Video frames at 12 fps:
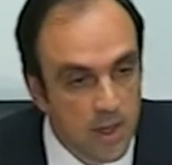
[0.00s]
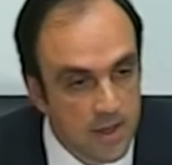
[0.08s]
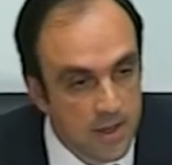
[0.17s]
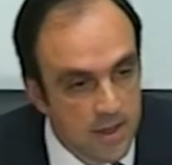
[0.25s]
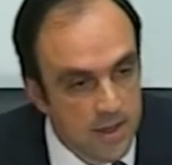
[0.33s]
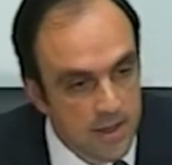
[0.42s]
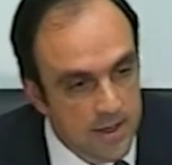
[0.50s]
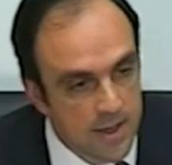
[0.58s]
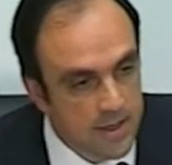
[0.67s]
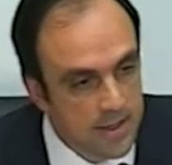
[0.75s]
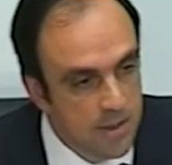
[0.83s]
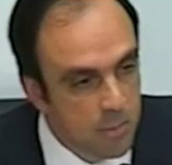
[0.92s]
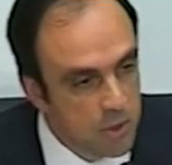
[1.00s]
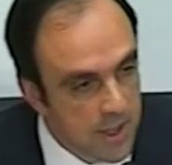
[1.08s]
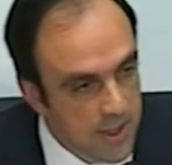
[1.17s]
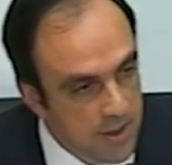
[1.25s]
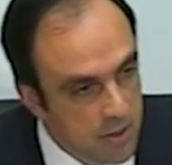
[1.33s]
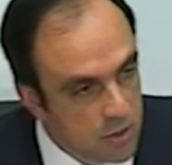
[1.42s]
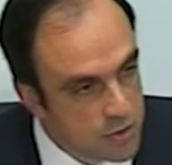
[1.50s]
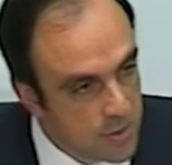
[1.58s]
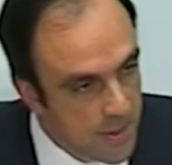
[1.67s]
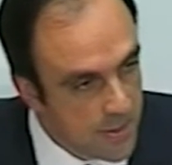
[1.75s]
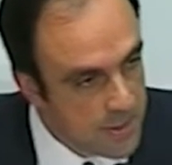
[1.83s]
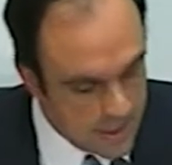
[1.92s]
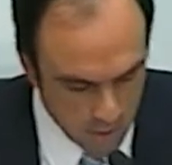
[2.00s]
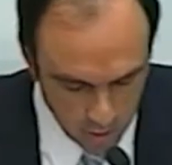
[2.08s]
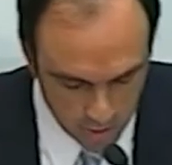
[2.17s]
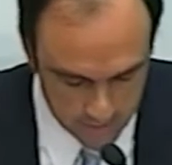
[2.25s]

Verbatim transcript: Jardín Botánico sobre Avenida Gorriti.